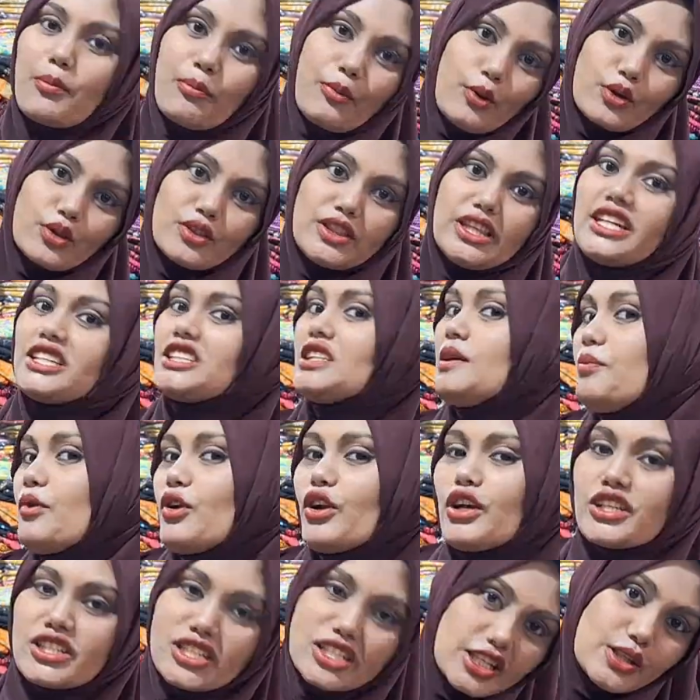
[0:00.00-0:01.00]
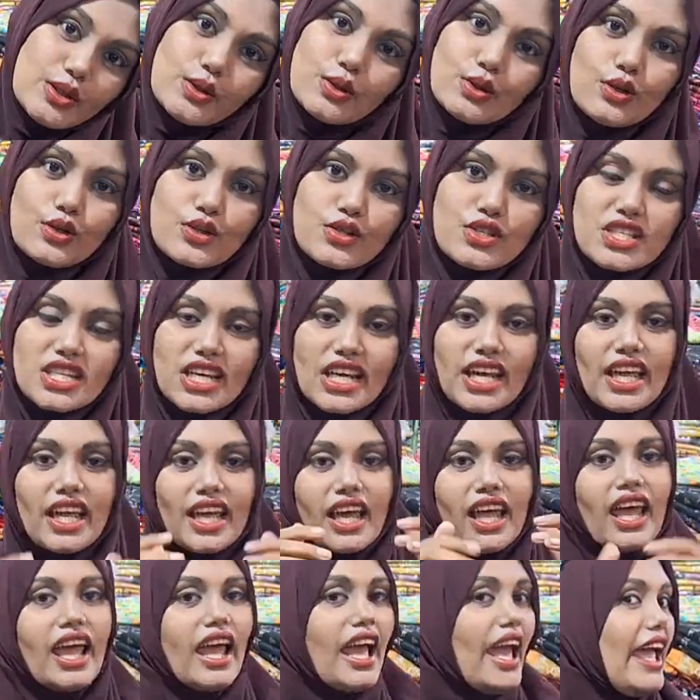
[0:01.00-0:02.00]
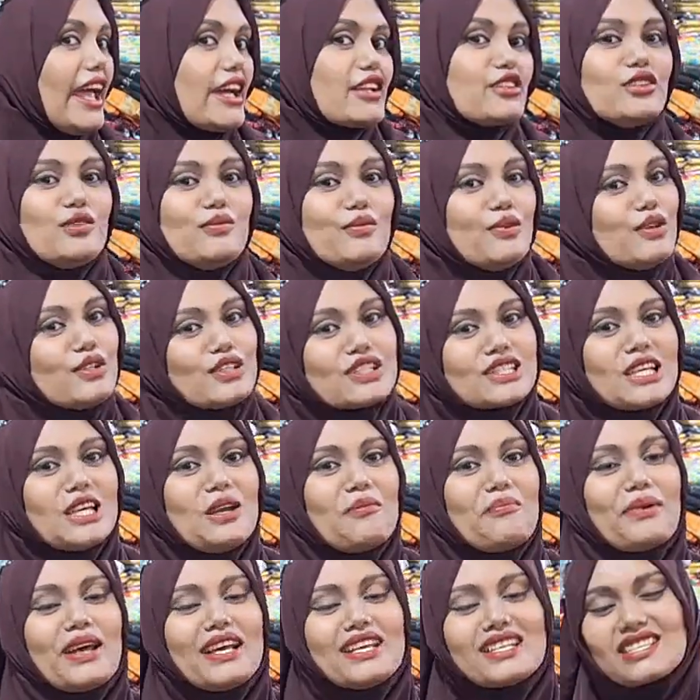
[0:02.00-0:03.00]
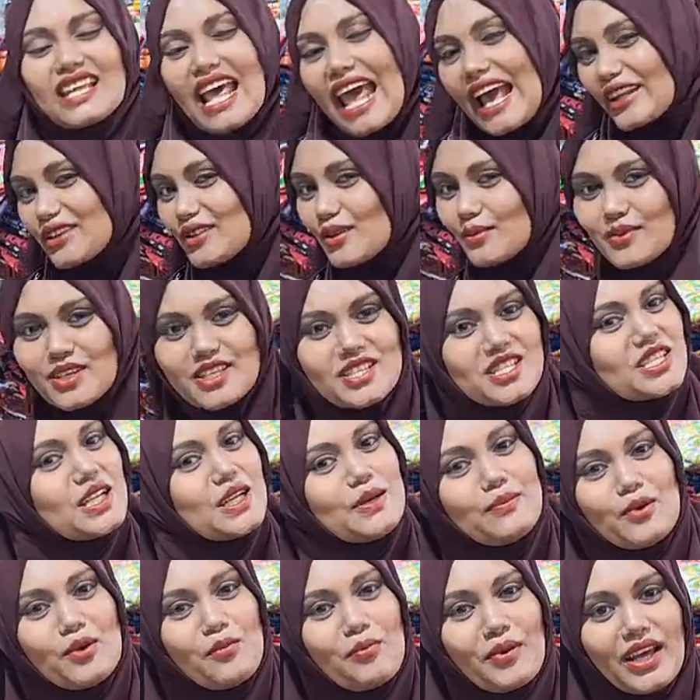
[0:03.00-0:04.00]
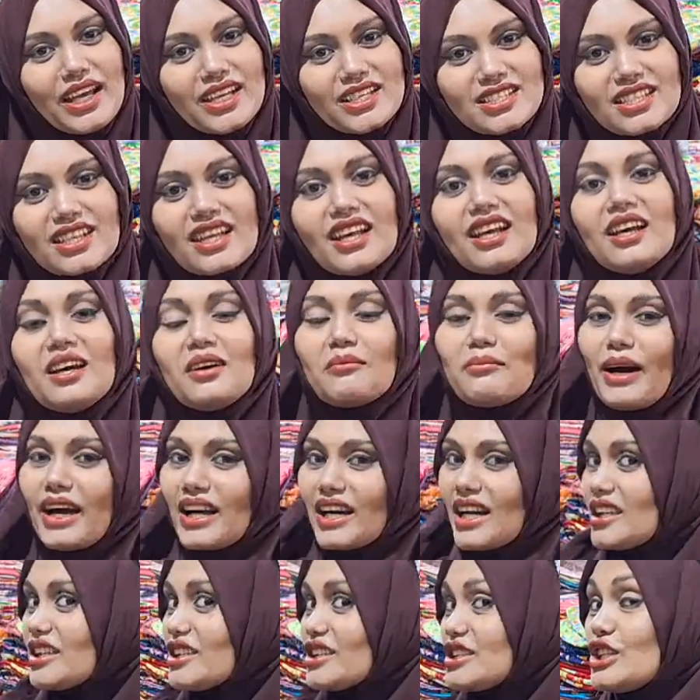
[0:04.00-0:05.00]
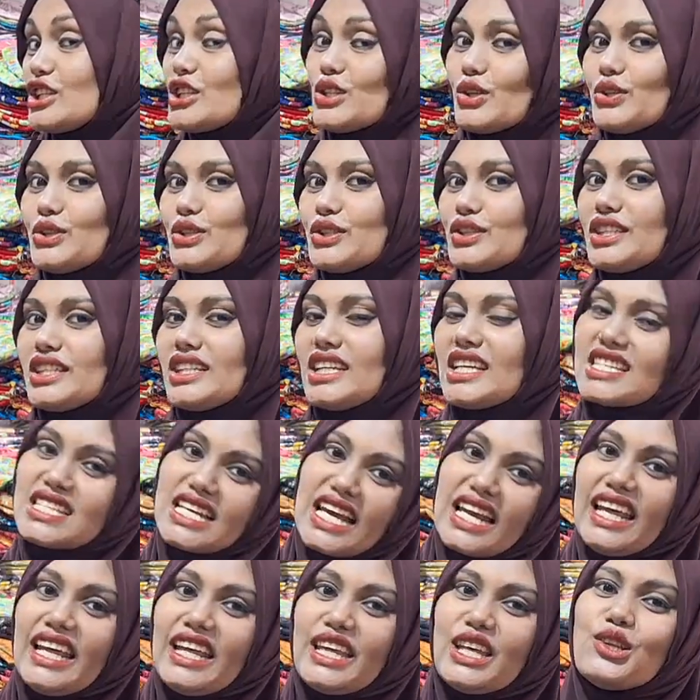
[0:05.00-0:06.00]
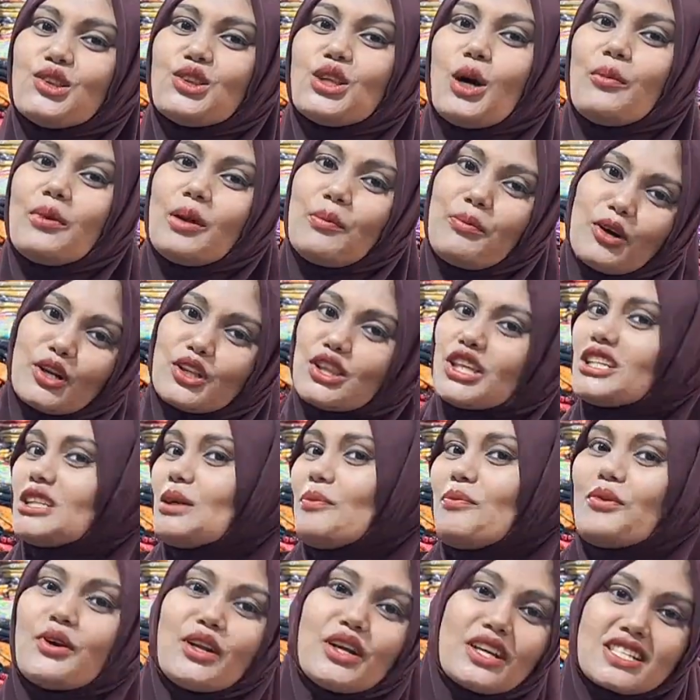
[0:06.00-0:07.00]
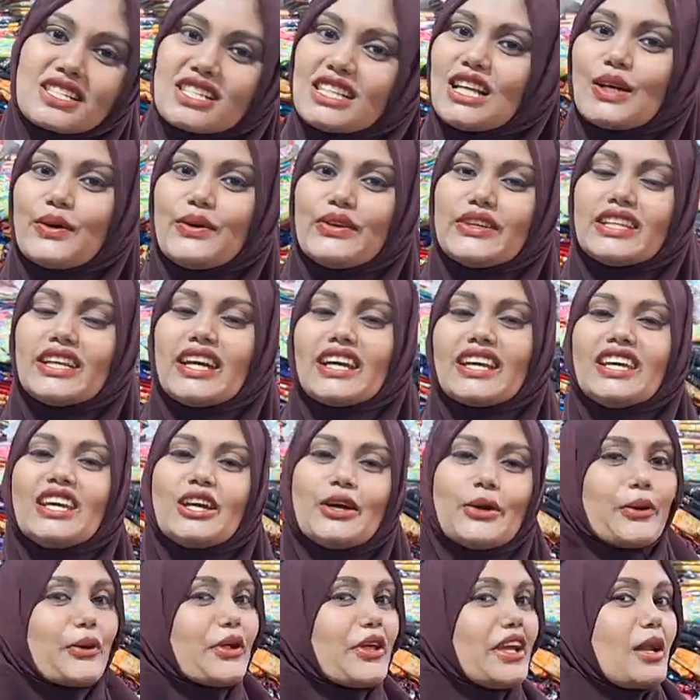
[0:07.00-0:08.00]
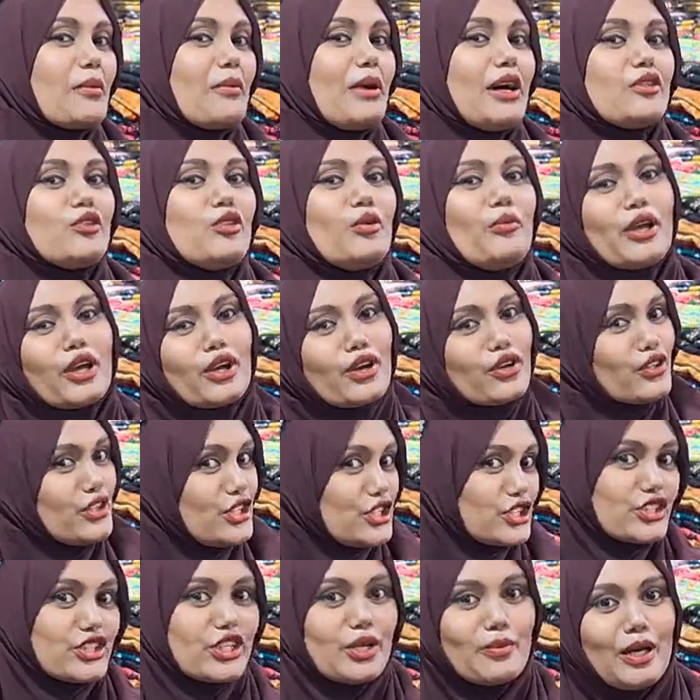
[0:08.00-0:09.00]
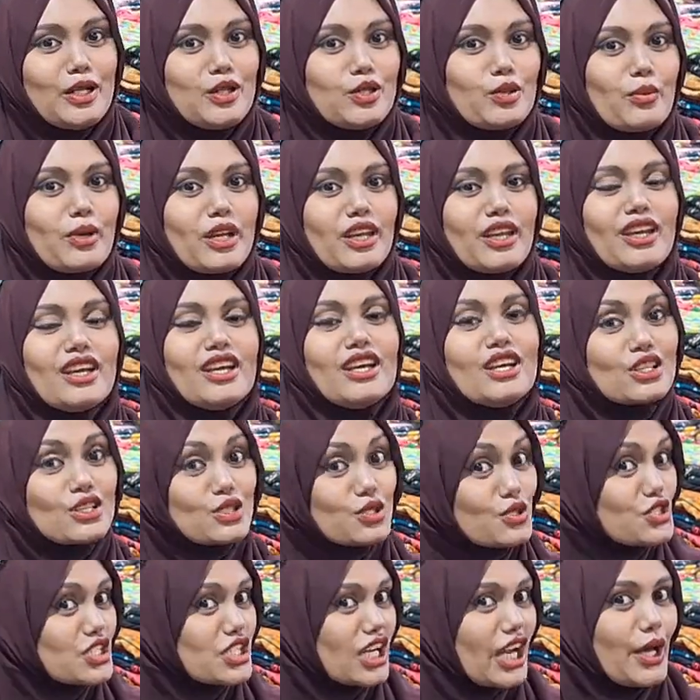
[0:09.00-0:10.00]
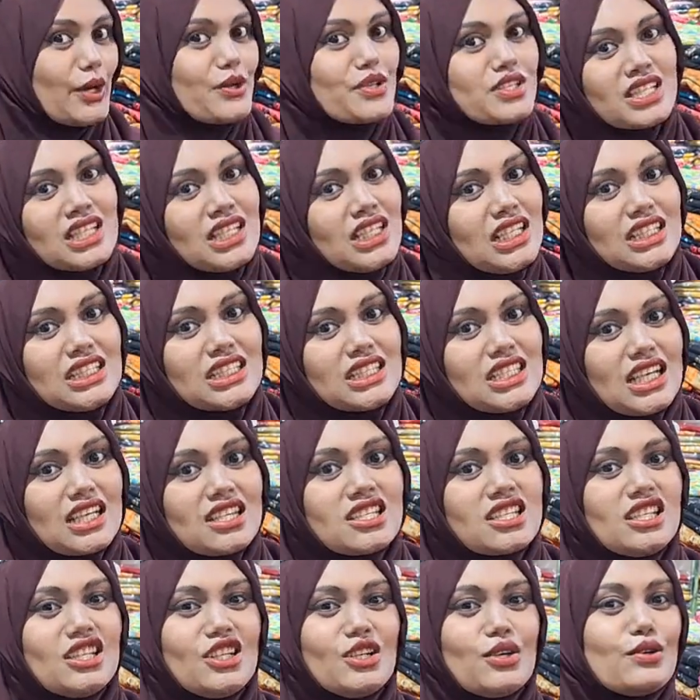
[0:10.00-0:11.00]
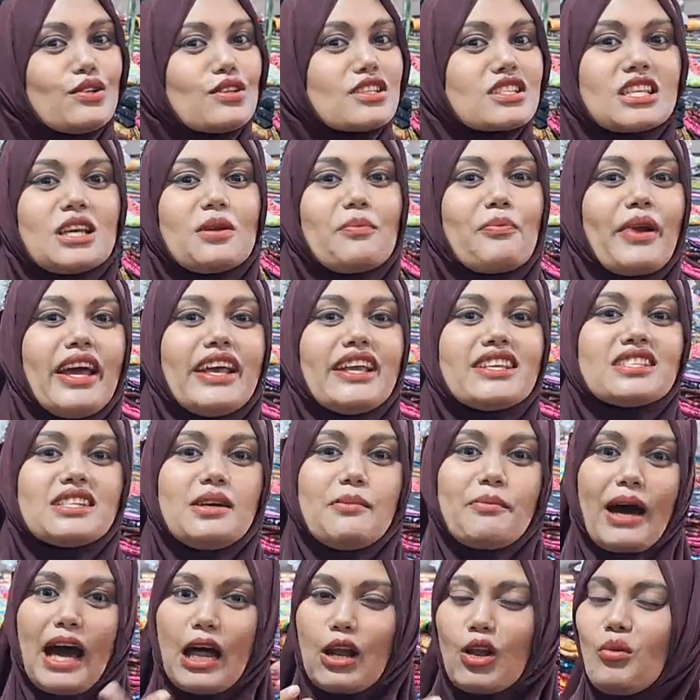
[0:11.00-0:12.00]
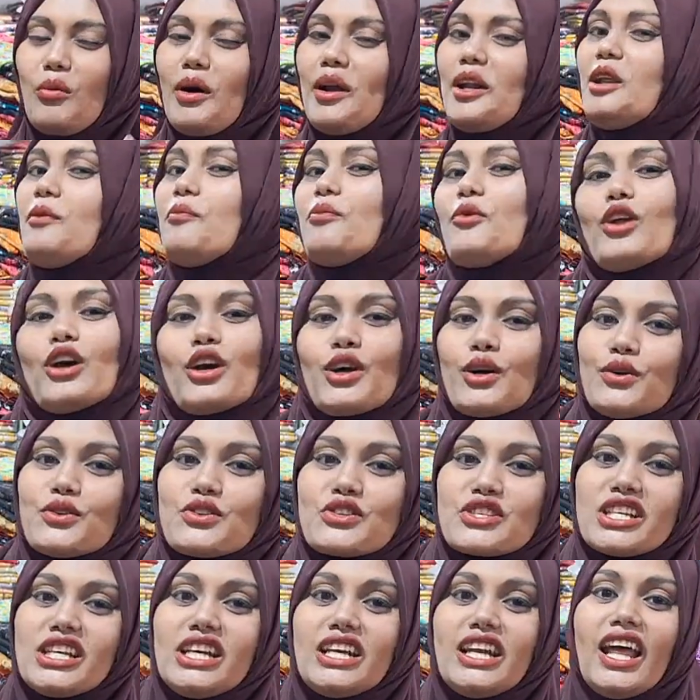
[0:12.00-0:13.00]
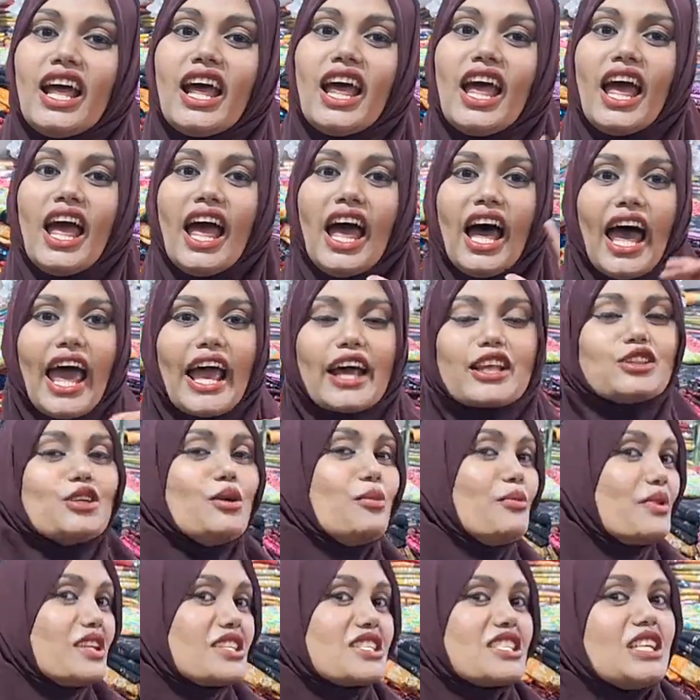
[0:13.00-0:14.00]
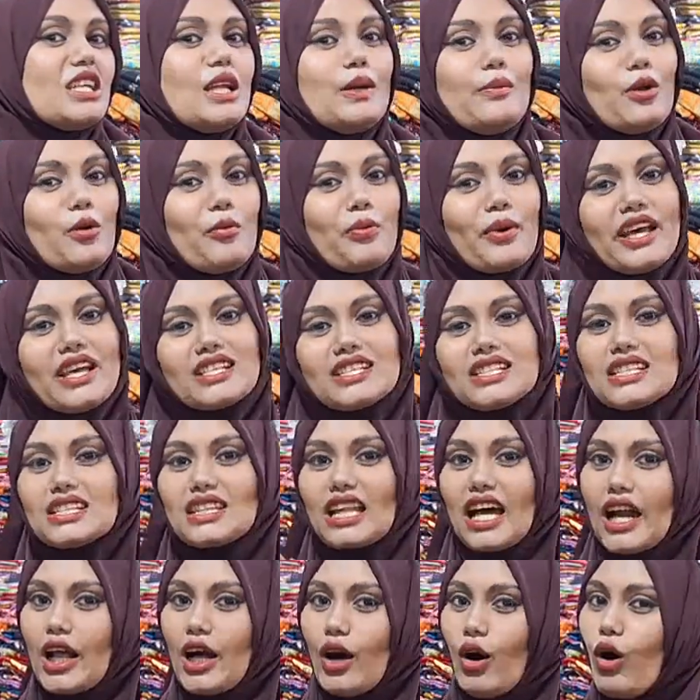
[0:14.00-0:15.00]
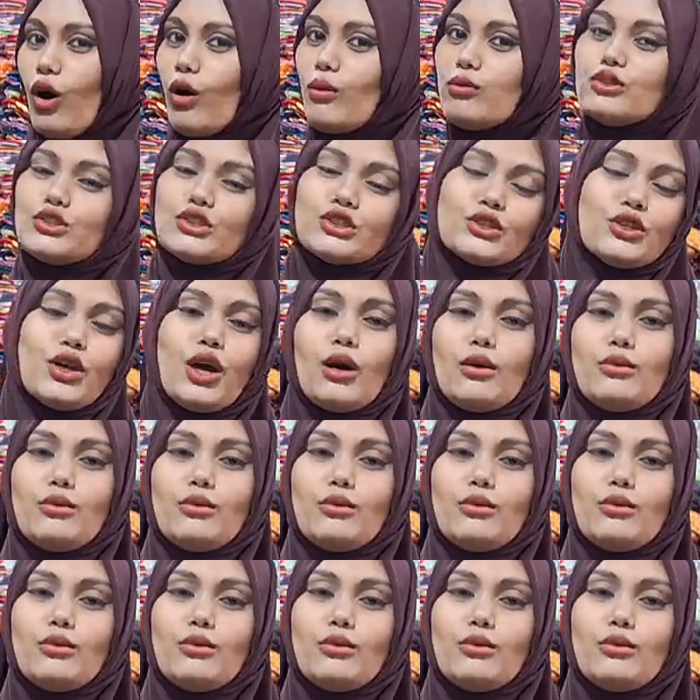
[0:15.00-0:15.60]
আর প্রত্যেকটা প্রোডাক্টই কিন্তু হচ্ছে একদম হোলসেল প্রাইস একদম রিজনেবল প্রাইস বাংলাদেশের চৌষট্টিটা জেলায় কিন্তু আমরা প্রত্যেকটা প্রোডাক্ট সেল করে থাকি কুরিয়ার মাধ্যমে কন্ডিশনের মাধ্যমে সো যারা হচ্ছে নিতে চাচ্ছেন হোলসেল প্রাইসে ভালো মানের প্রোডাক্ট খুঁজছেন একদম রিজনেবল প্রাইসে তারা অবশ্যই